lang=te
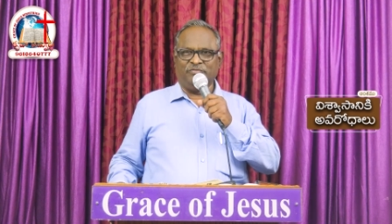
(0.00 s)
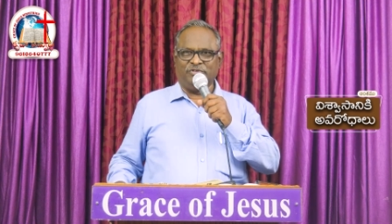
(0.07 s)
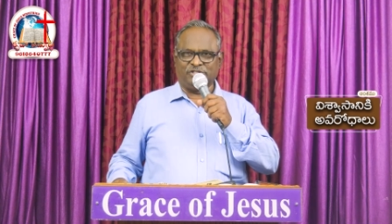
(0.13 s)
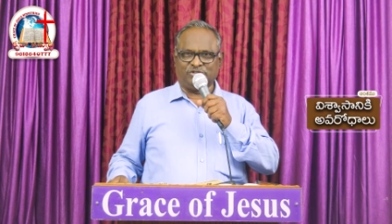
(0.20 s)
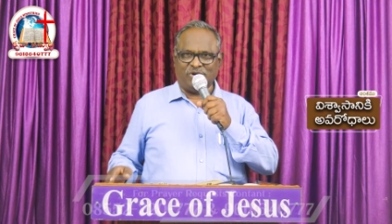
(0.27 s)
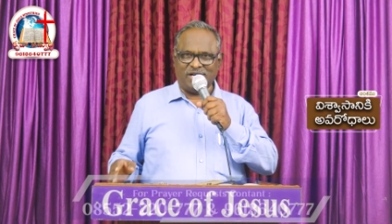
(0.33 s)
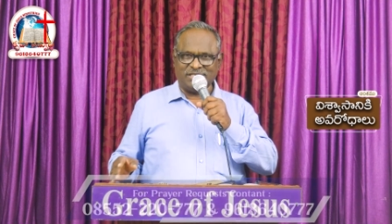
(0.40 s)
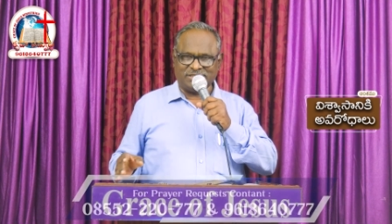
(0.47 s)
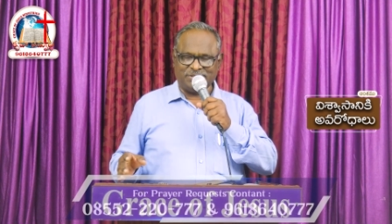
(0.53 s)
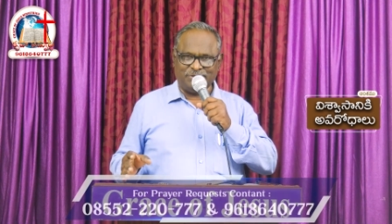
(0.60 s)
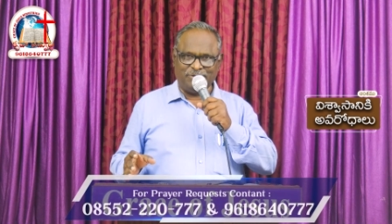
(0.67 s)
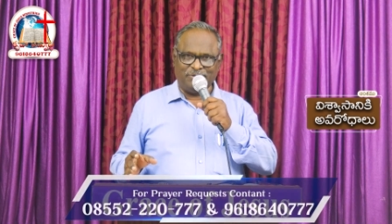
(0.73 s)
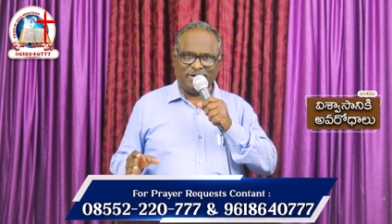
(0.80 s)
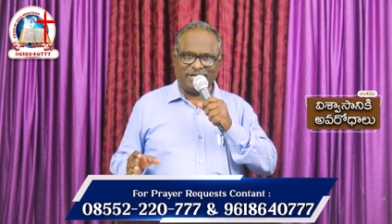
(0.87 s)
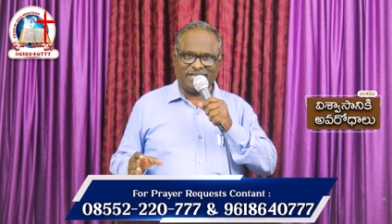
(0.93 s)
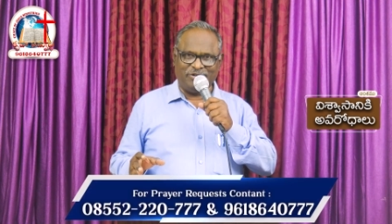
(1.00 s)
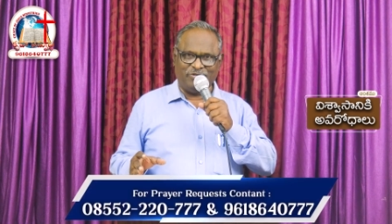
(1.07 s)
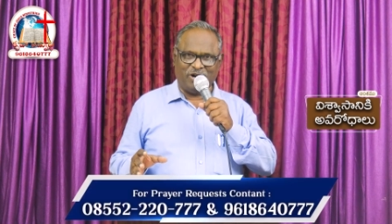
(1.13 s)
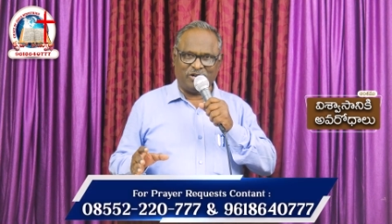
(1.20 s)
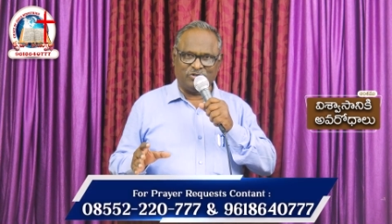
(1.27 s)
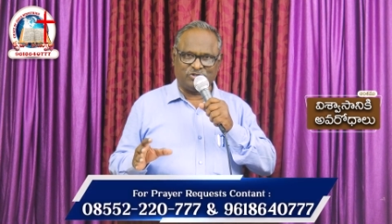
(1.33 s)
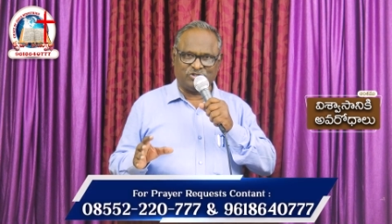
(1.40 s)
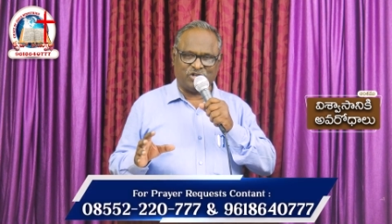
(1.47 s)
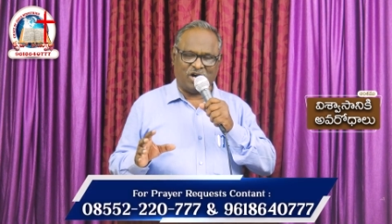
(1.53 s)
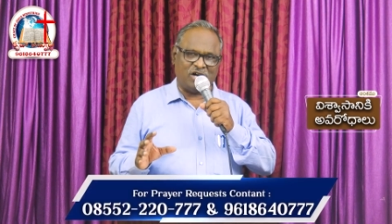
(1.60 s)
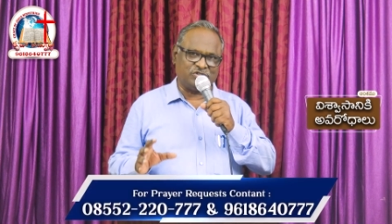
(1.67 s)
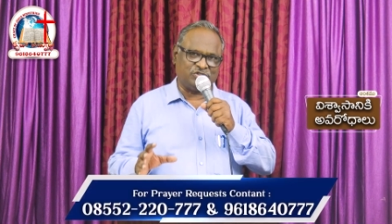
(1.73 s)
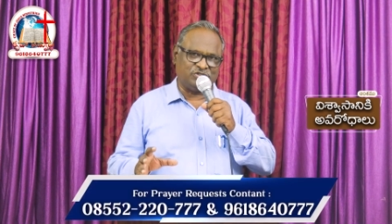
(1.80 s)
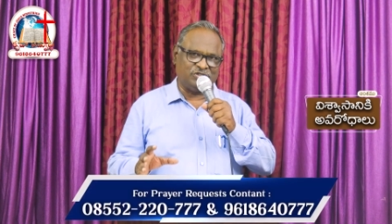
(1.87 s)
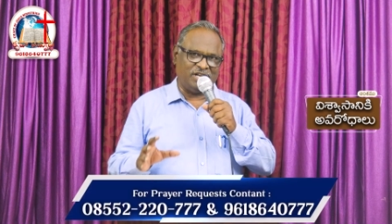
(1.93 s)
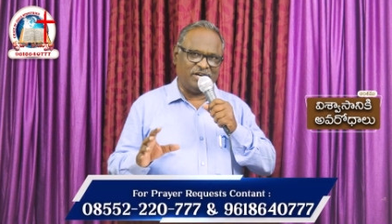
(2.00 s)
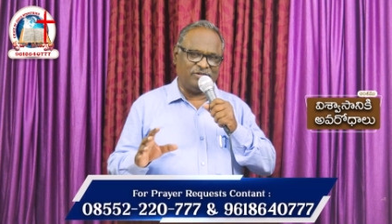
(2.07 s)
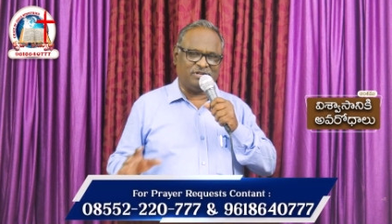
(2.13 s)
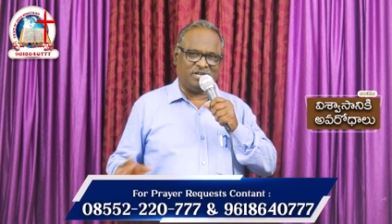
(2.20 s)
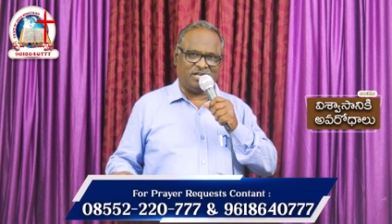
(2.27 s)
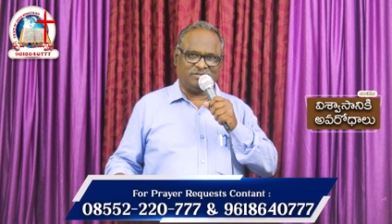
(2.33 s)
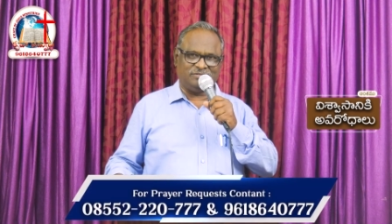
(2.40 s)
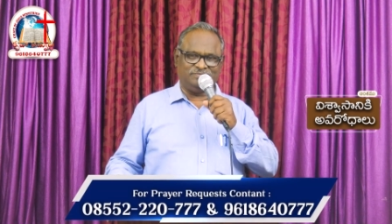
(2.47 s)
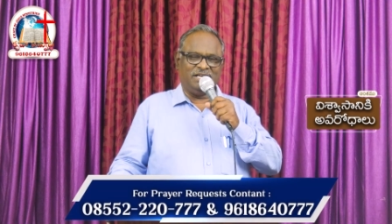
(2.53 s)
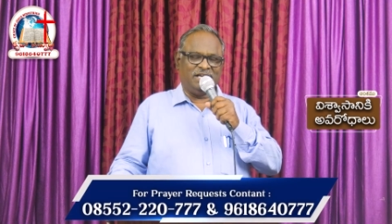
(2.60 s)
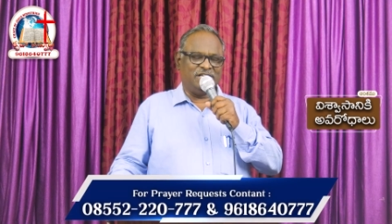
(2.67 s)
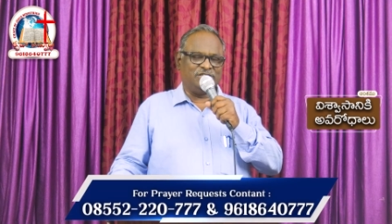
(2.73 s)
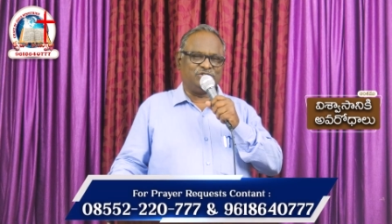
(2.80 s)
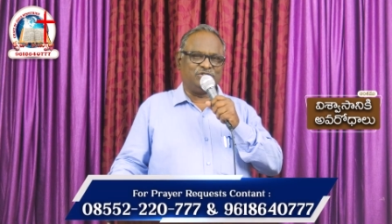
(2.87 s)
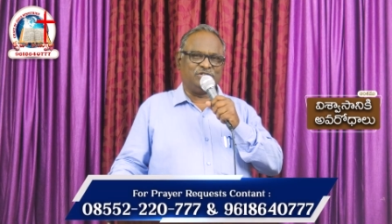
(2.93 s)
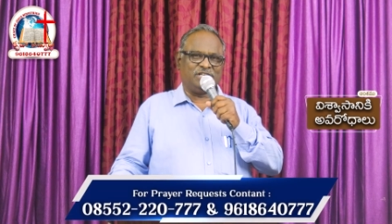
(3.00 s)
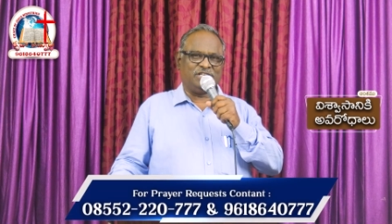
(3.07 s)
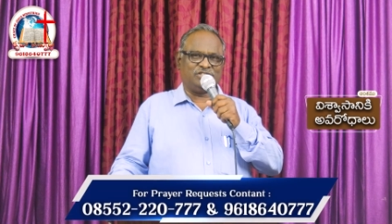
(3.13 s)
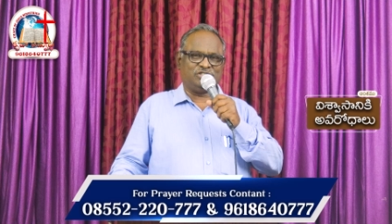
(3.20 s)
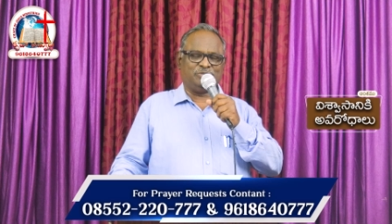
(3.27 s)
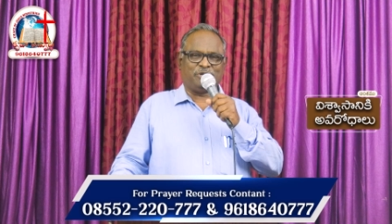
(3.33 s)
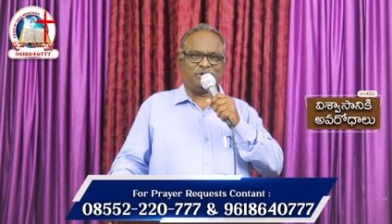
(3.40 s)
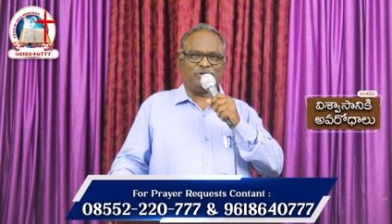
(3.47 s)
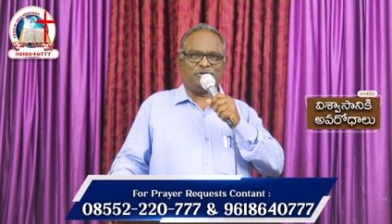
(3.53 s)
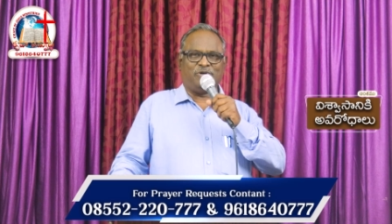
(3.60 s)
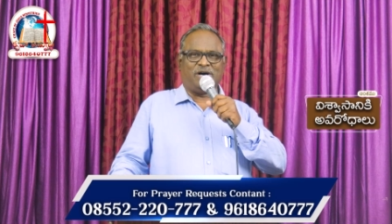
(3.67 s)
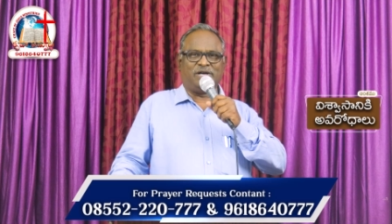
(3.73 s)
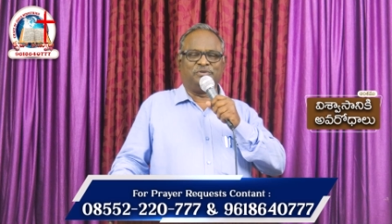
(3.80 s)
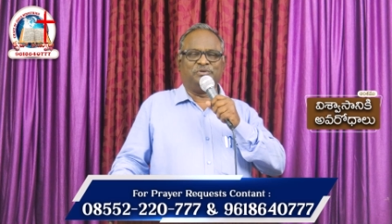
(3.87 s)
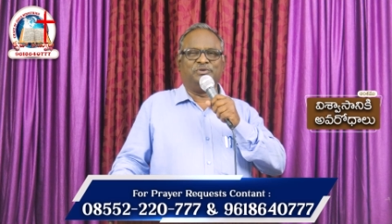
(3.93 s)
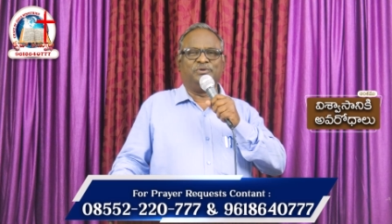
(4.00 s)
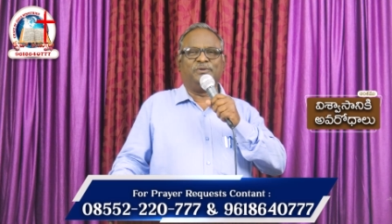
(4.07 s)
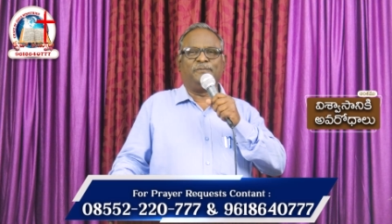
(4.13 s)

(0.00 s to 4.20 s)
విశ్వాసమును బట్టి వారు సాక్షులై ఉన్నారు యేసుక్రీస్తు ప్రభుల వారు